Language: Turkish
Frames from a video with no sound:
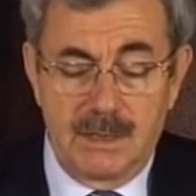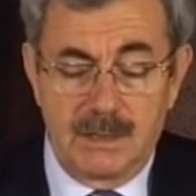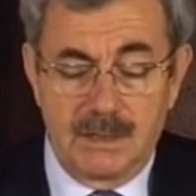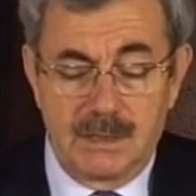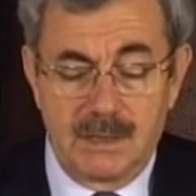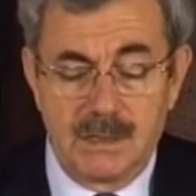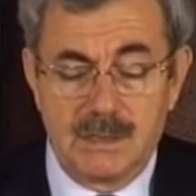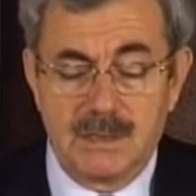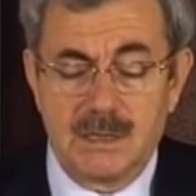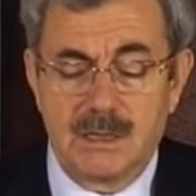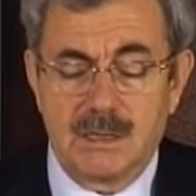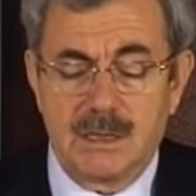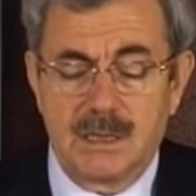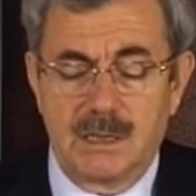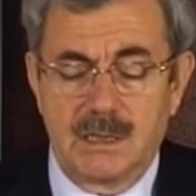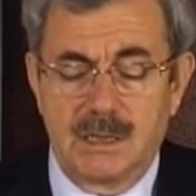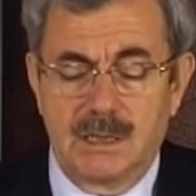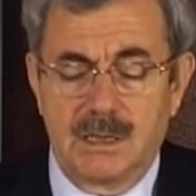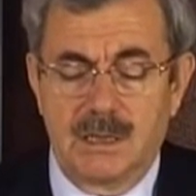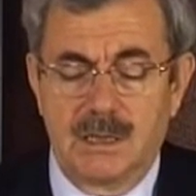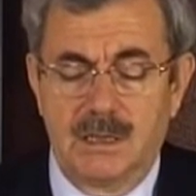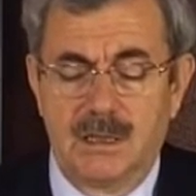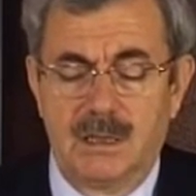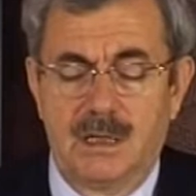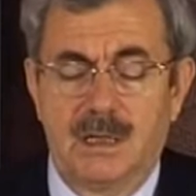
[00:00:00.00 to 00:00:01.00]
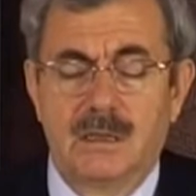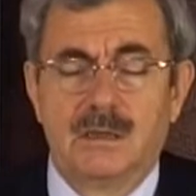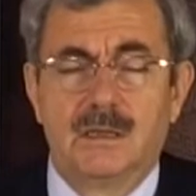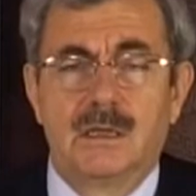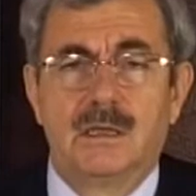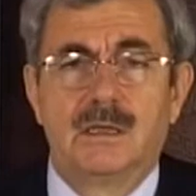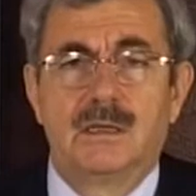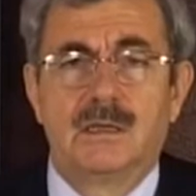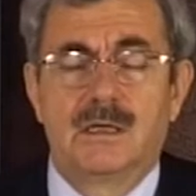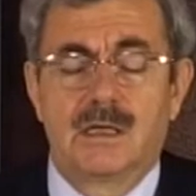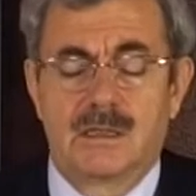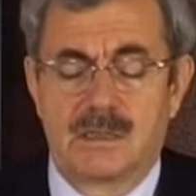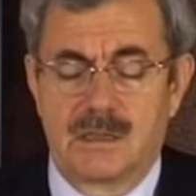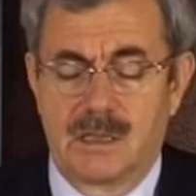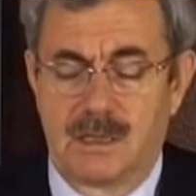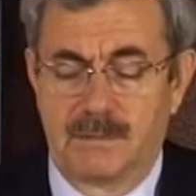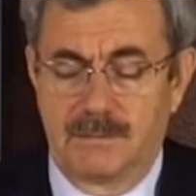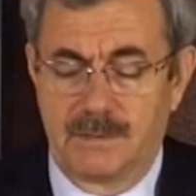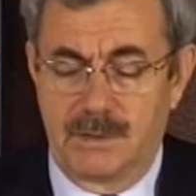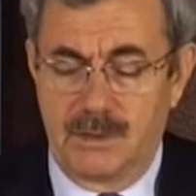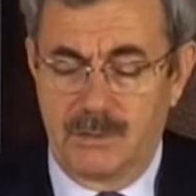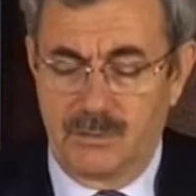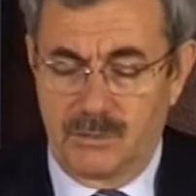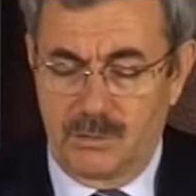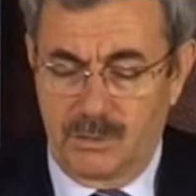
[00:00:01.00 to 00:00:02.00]
Gizli sadaka Allah'ın
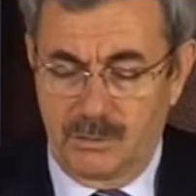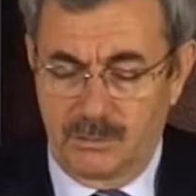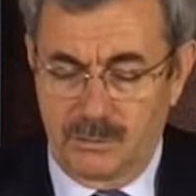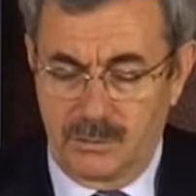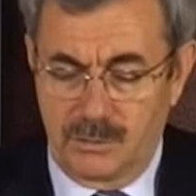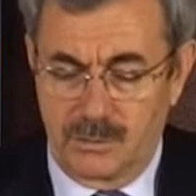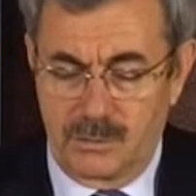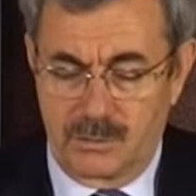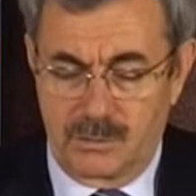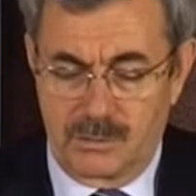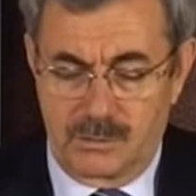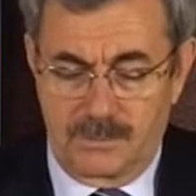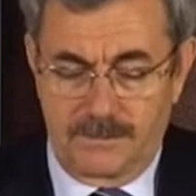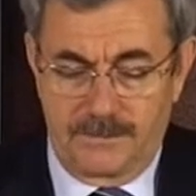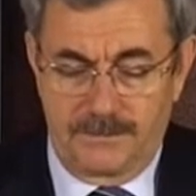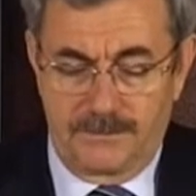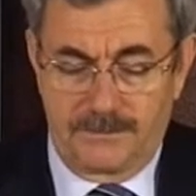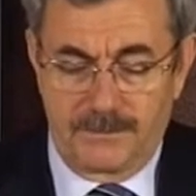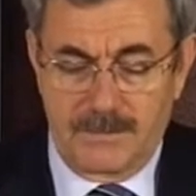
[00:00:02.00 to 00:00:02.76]
gazabını söndürür.